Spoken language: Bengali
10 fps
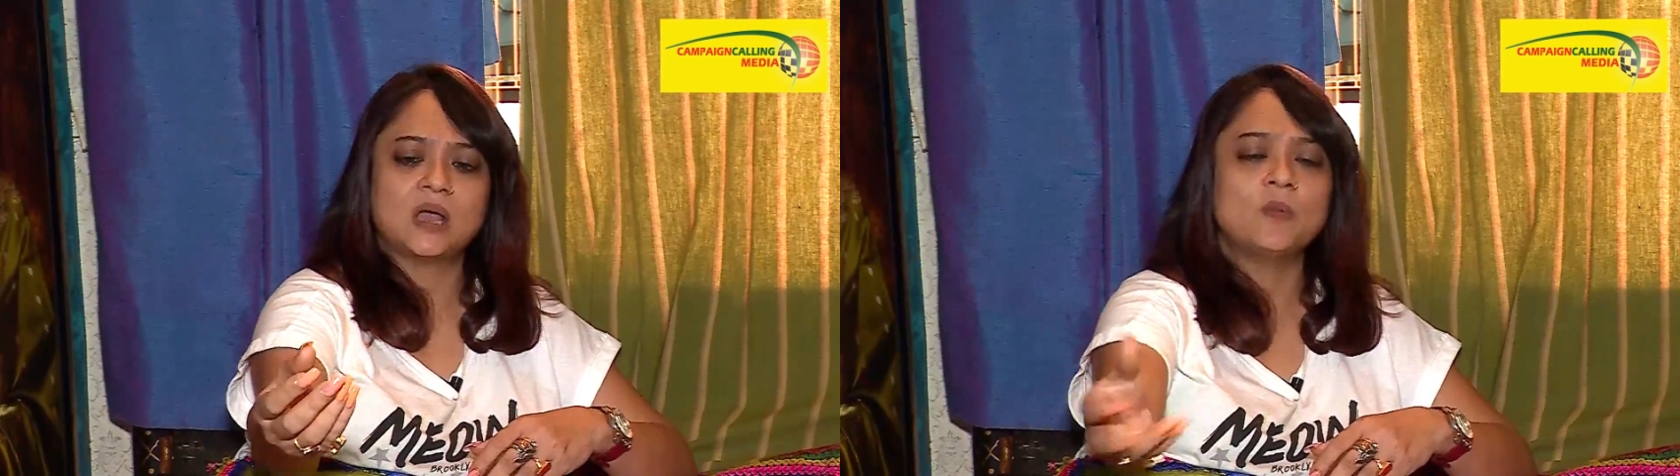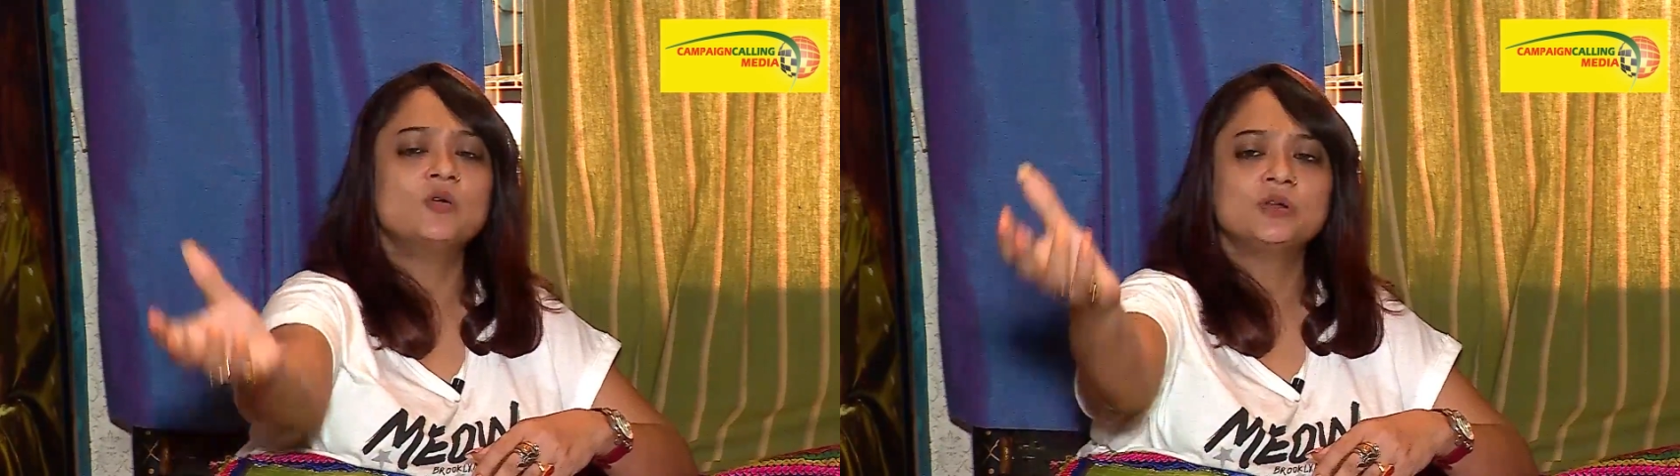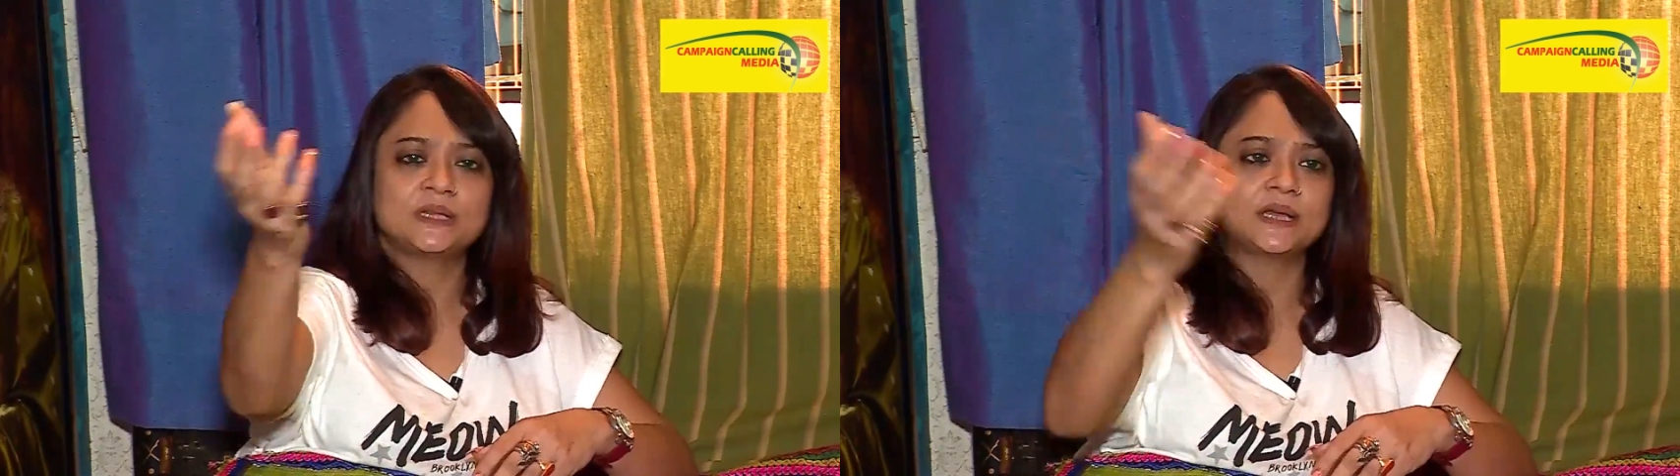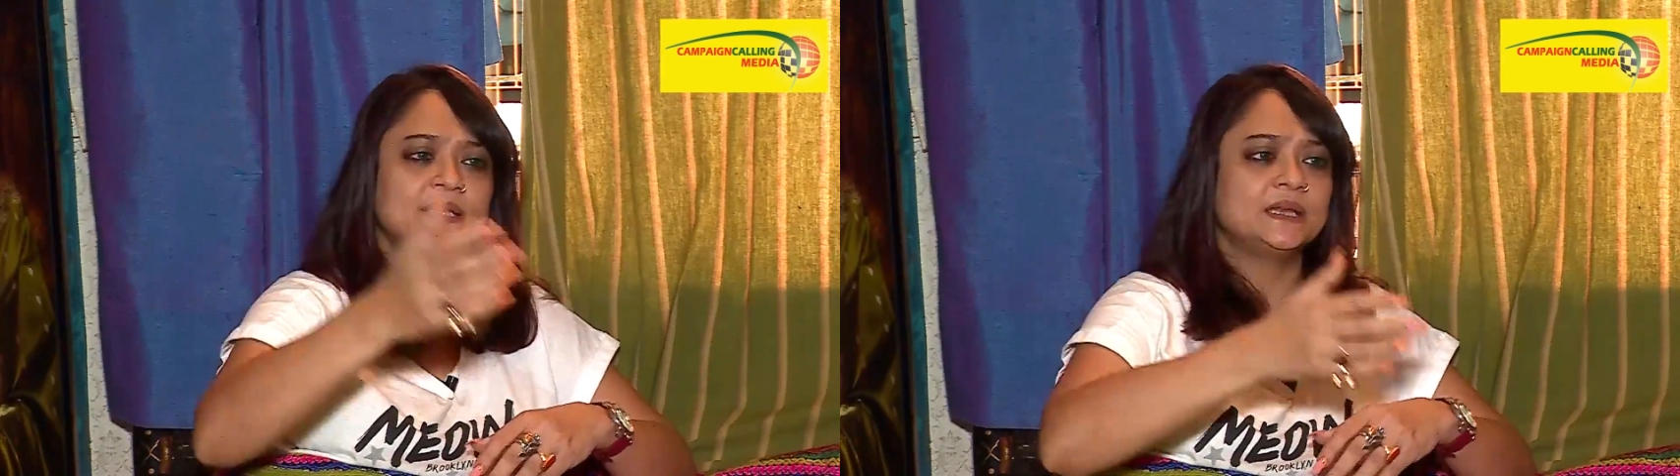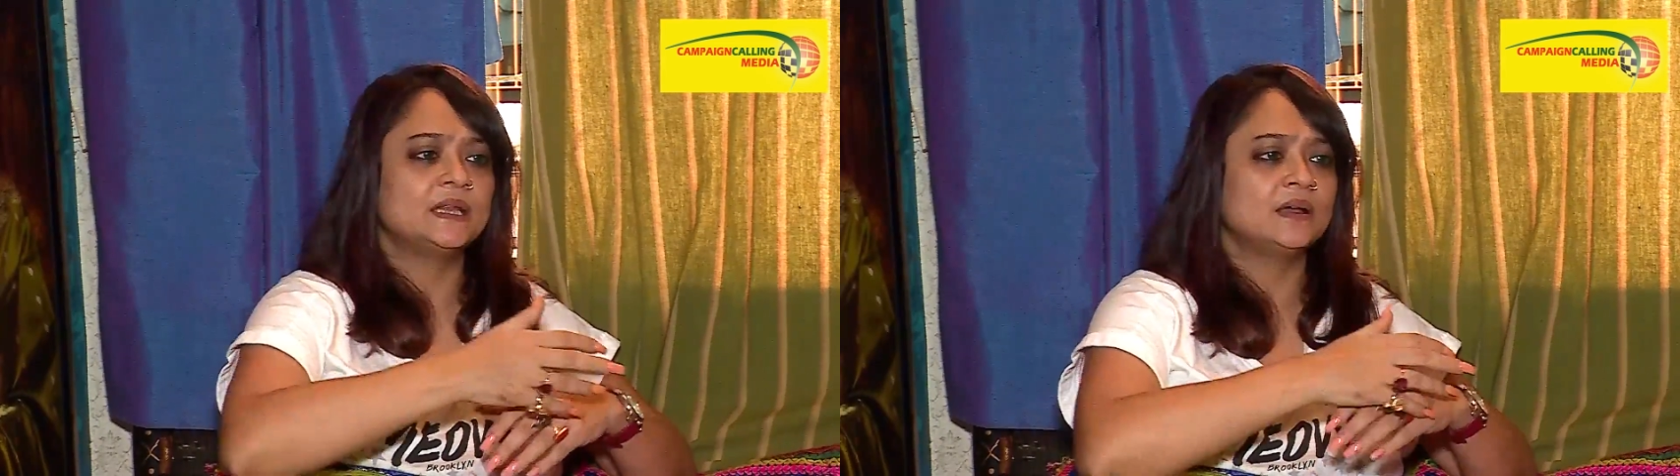অ্যামাউন্ট
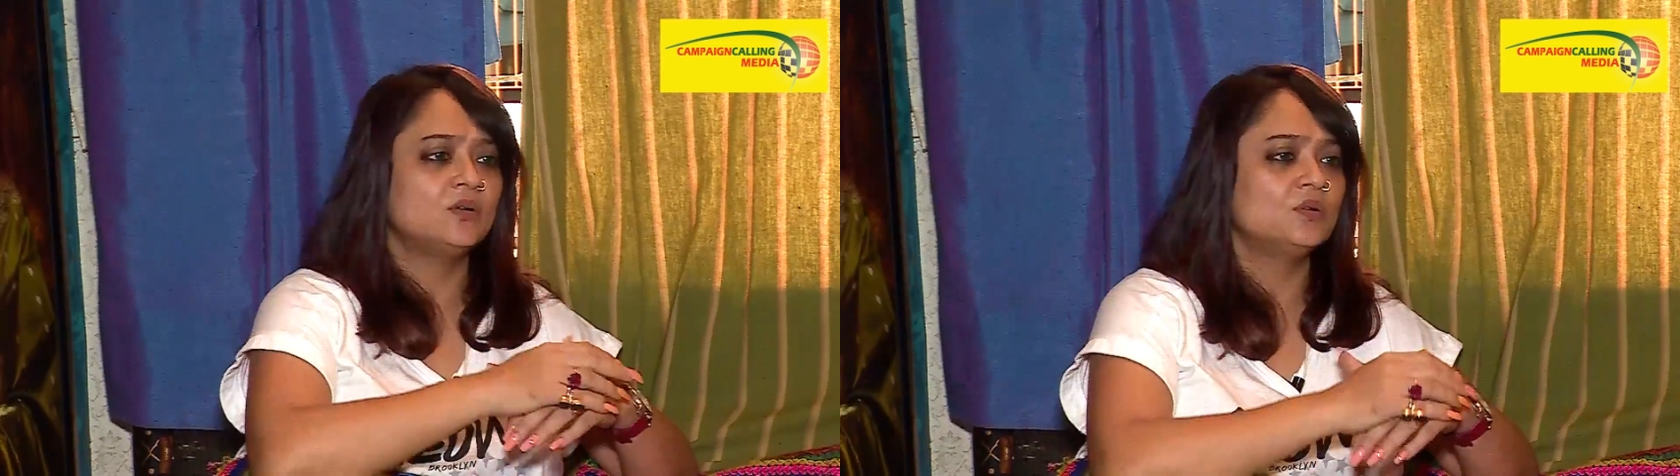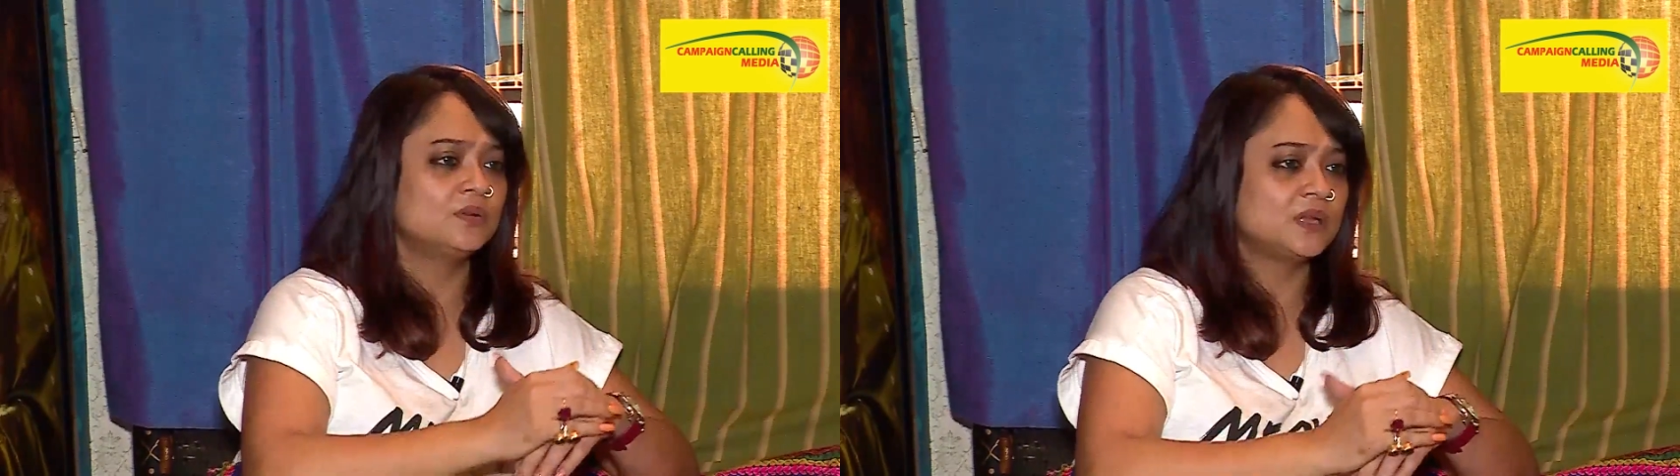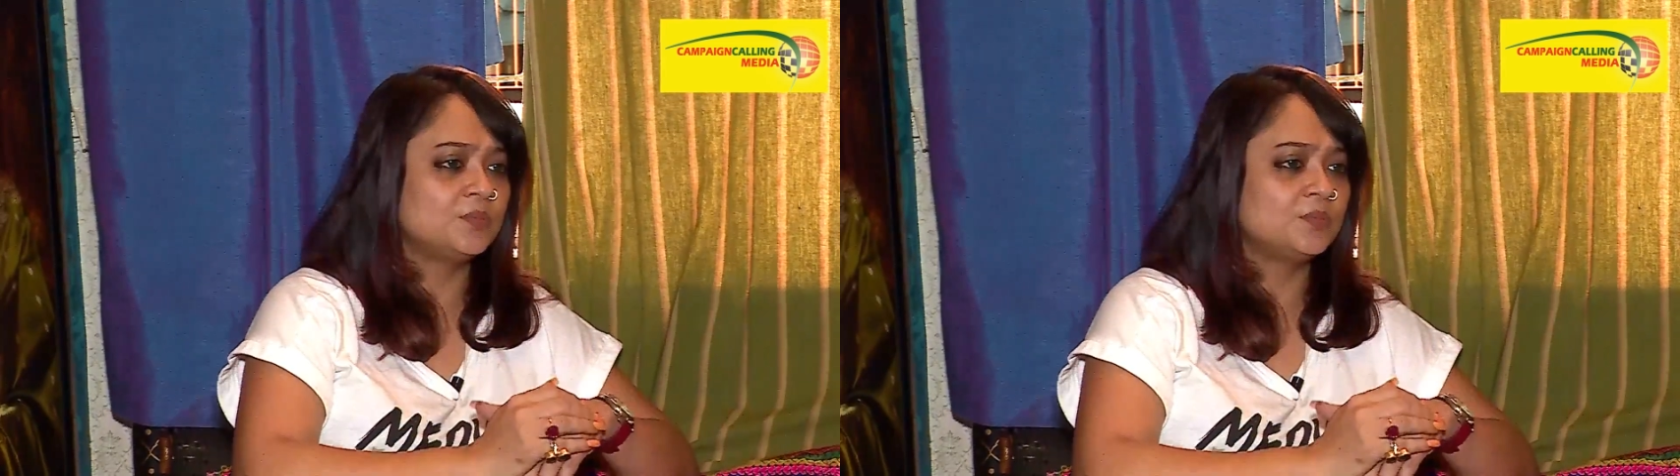তাকে দিয়ে দেওয়া হলো